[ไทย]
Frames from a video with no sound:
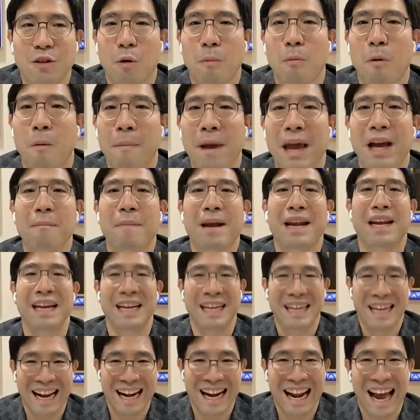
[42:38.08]
ตัวผมเองก็เป็นห
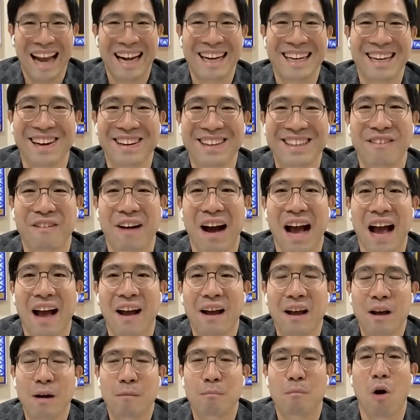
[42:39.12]
นึ่งในนั้นก็คือว่า
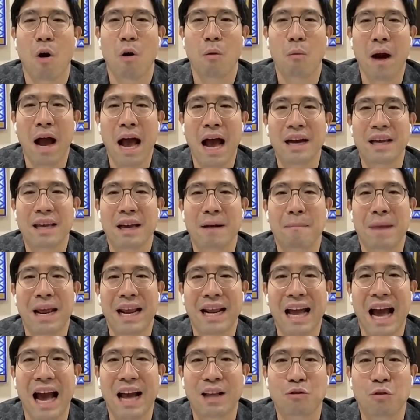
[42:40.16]
มองว่าเฮ้ยอเม
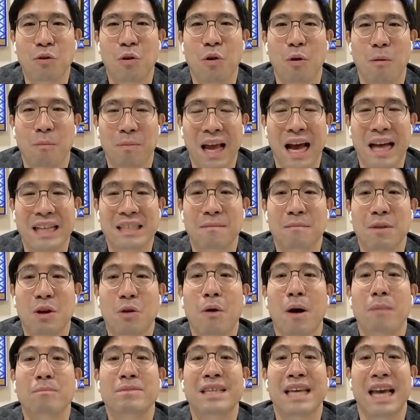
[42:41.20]
ริกายุโรปเนี่ยอาจจะมี
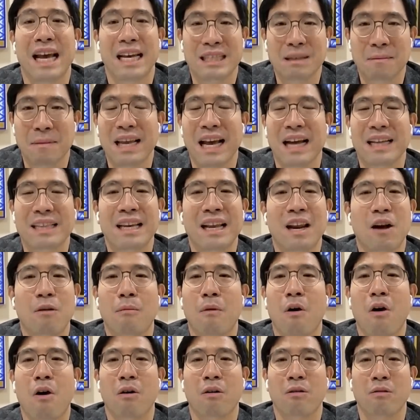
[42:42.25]
ความเสี่ยงใช่ไหมอย่างที่เรา
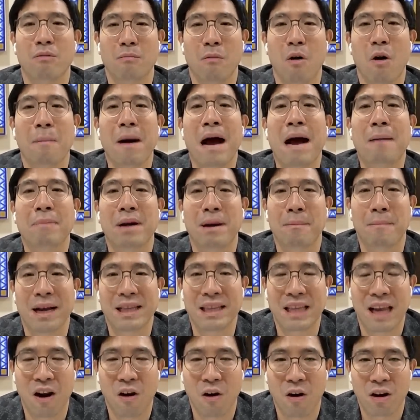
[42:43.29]
มองมองภาพกันมา
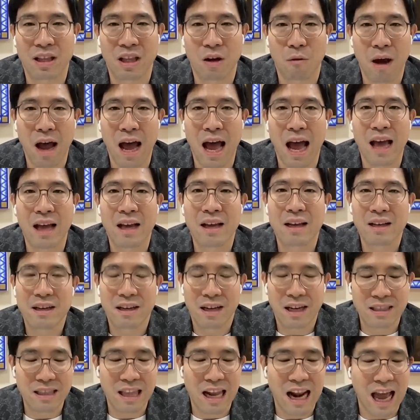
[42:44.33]
ตลอดแต่ว่า
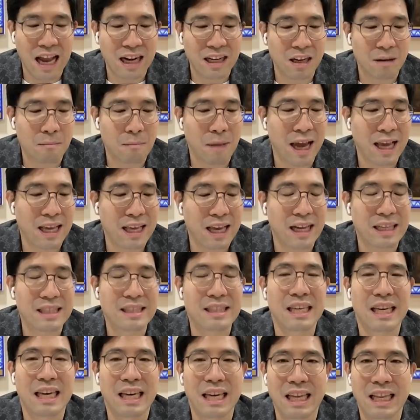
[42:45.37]
เฮ้ยตลาดเกิดใหม่อย่าง
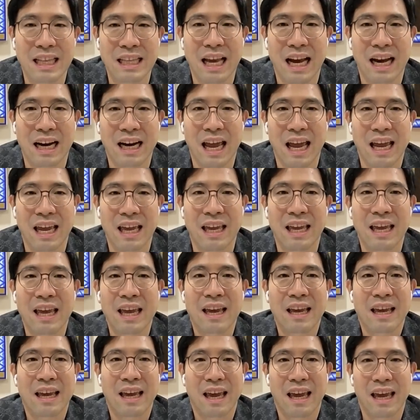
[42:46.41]
จีนอย่างใน
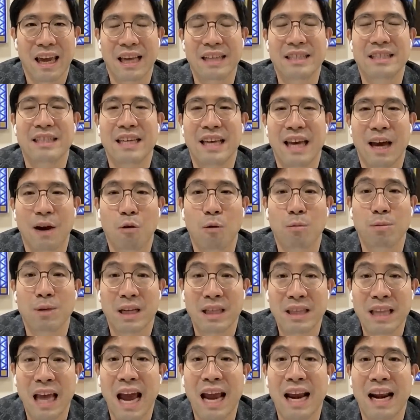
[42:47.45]
เอเชียรวมถึ
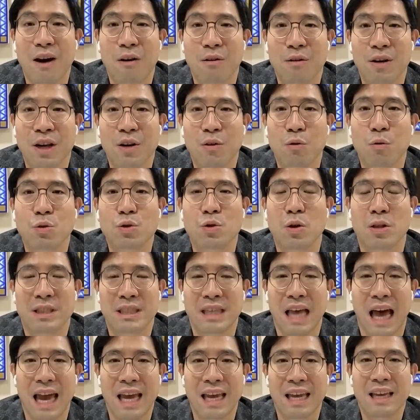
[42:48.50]
งไทยเรานี่ดูสด
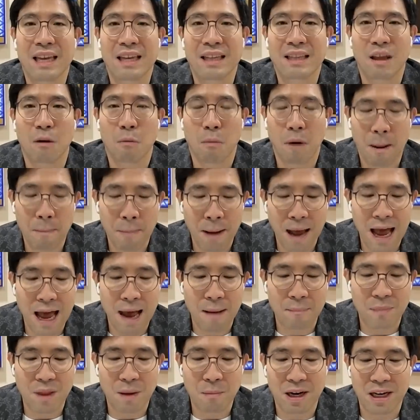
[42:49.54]
ใสแต่ว่าภา
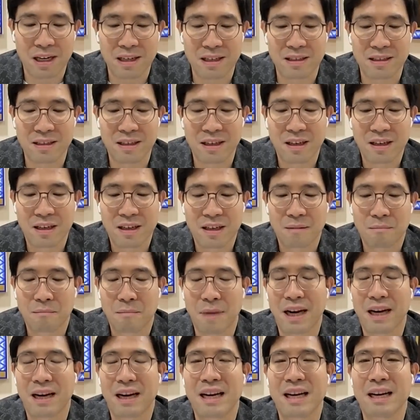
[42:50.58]
พนี่มัน
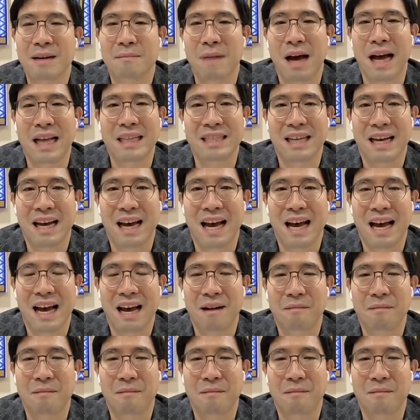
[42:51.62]
มันเริ่มอาจจะ